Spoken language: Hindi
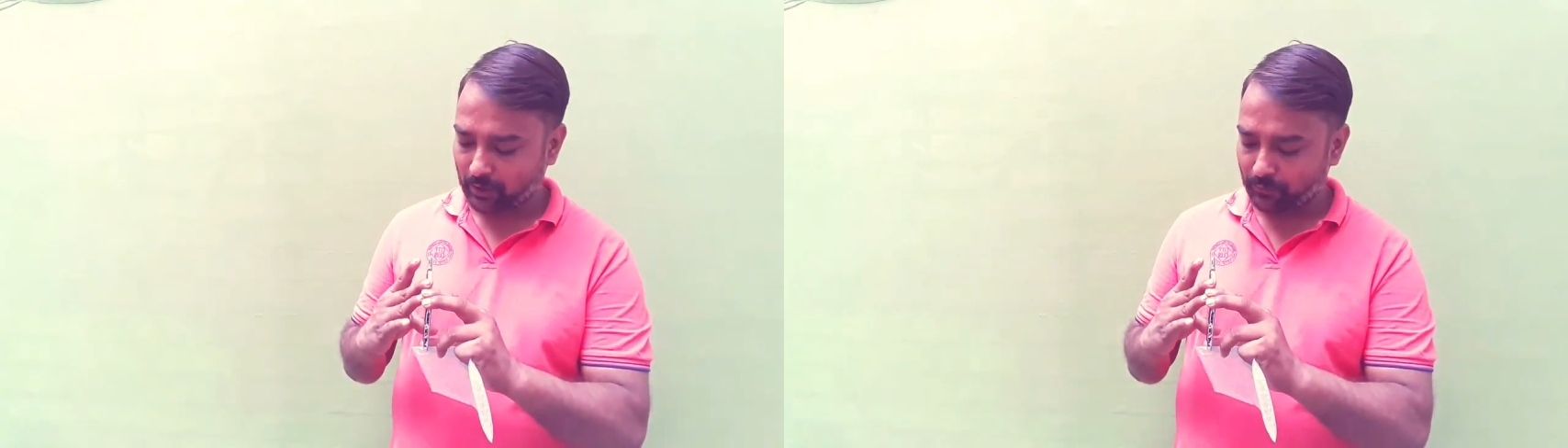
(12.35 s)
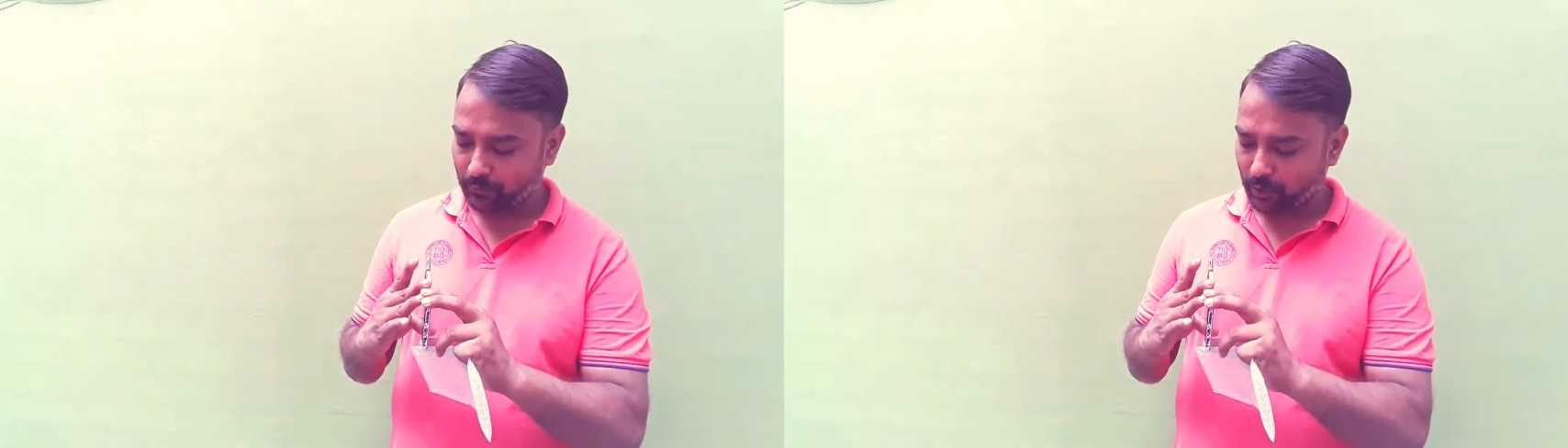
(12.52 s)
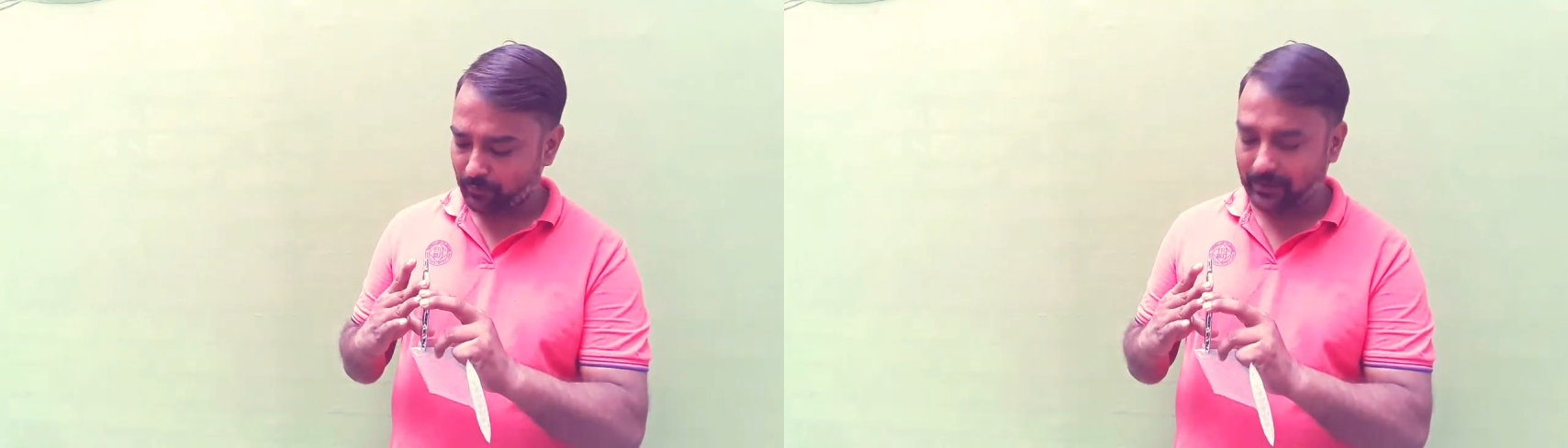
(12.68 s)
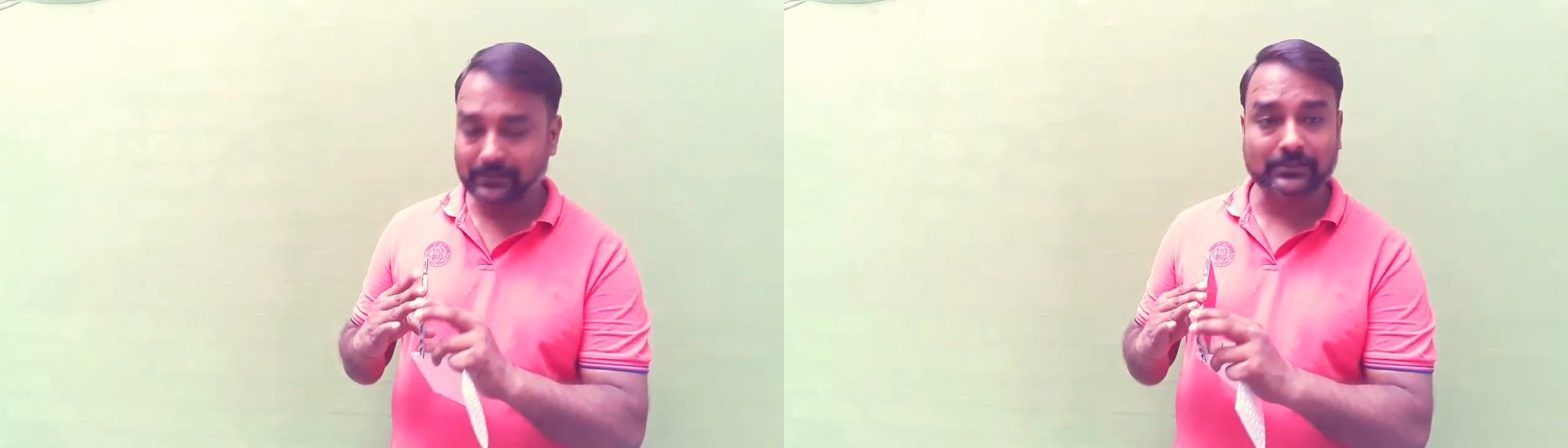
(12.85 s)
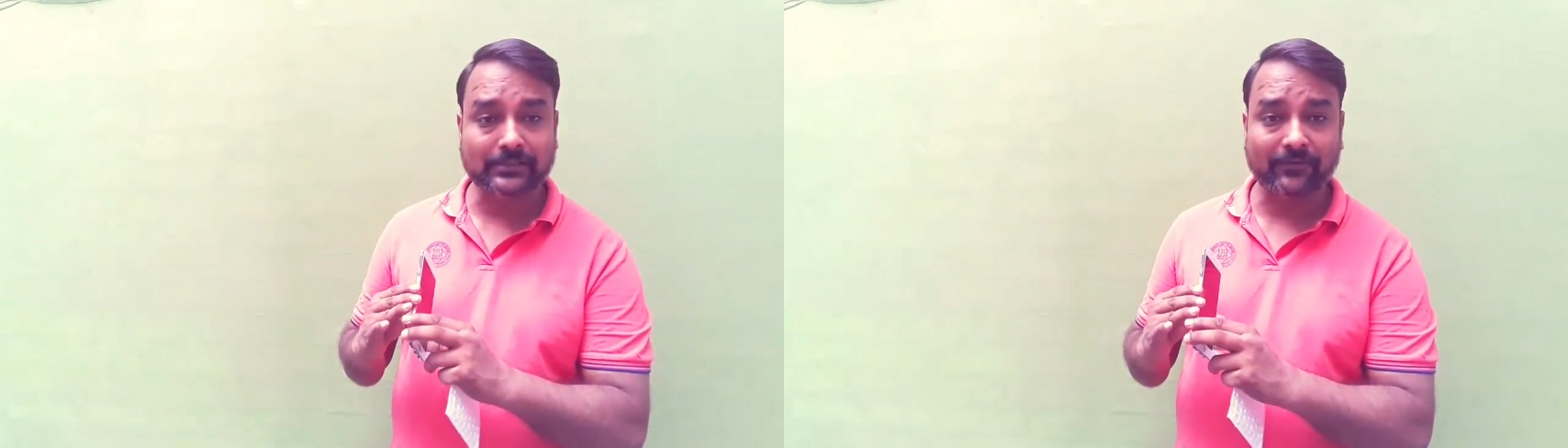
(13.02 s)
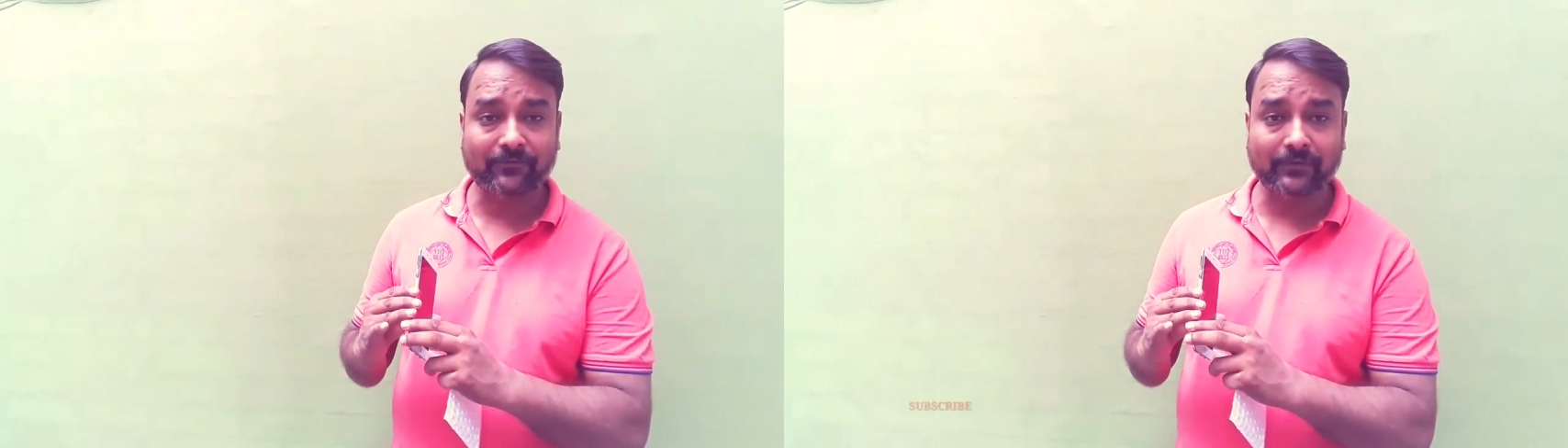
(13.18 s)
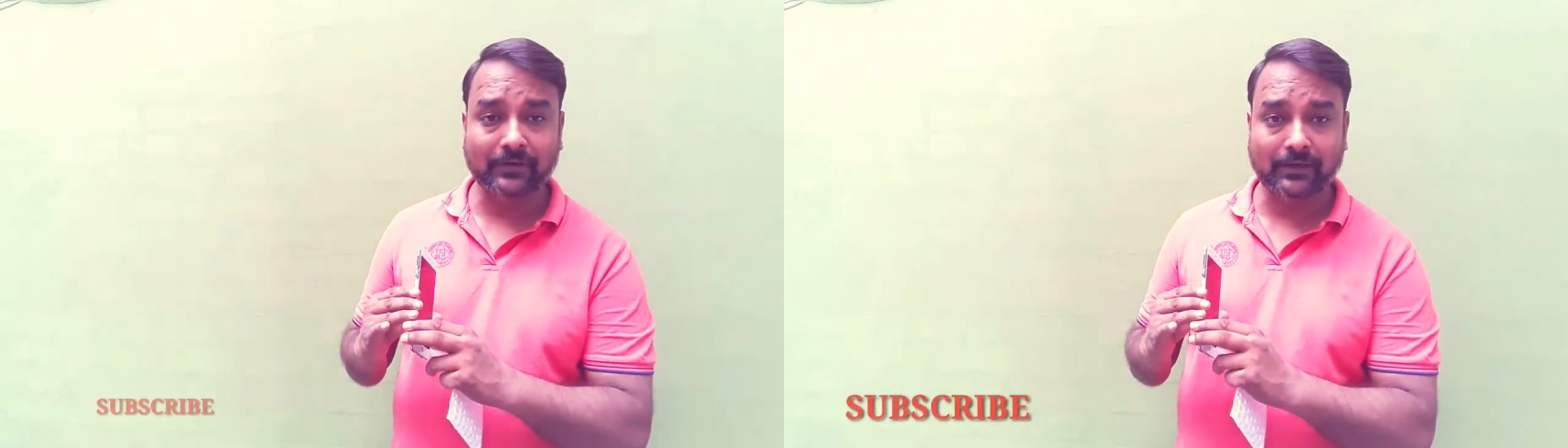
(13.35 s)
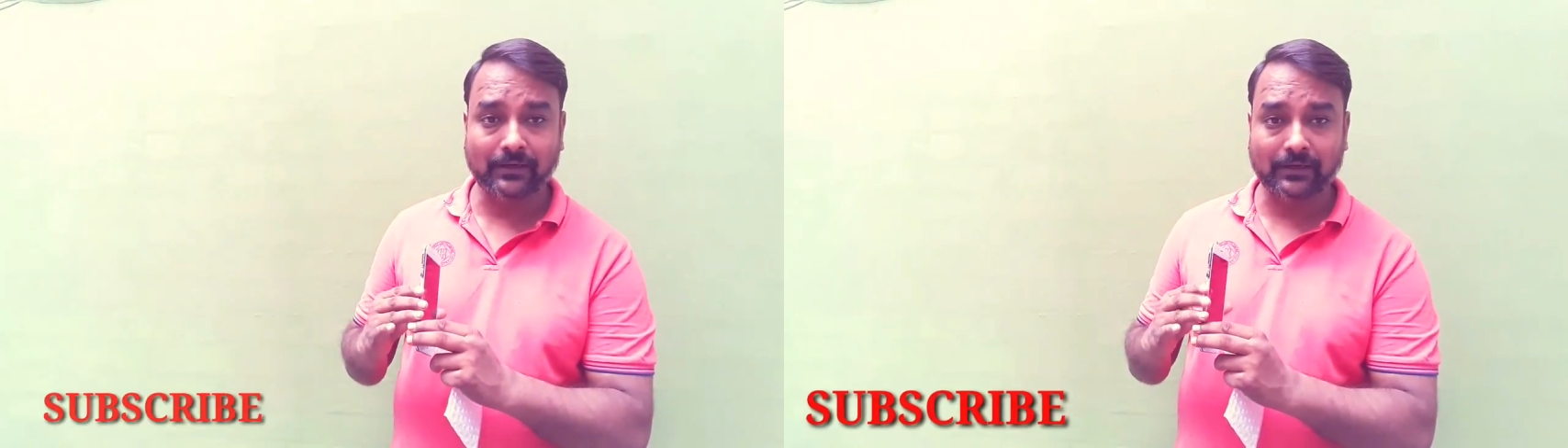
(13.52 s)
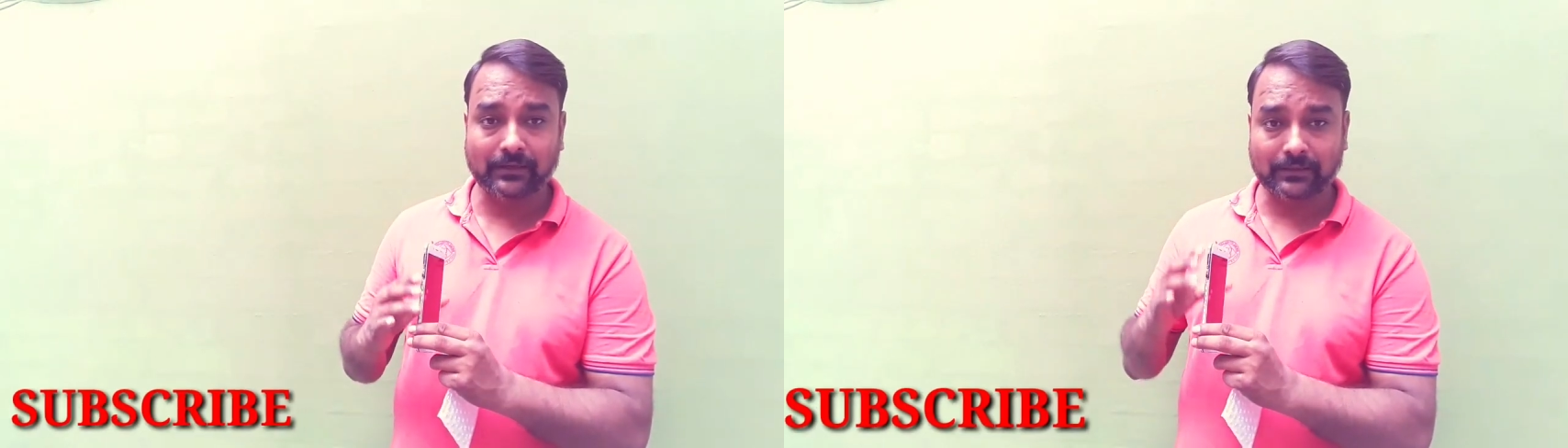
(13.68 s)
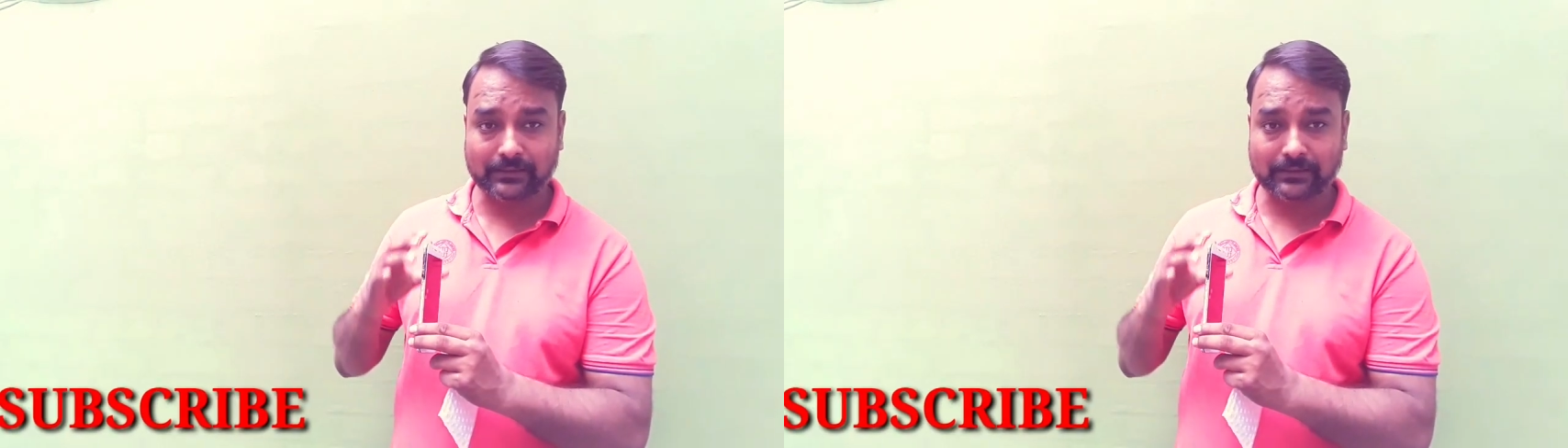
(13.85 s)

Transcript: कॉम्बो में जिसका आ,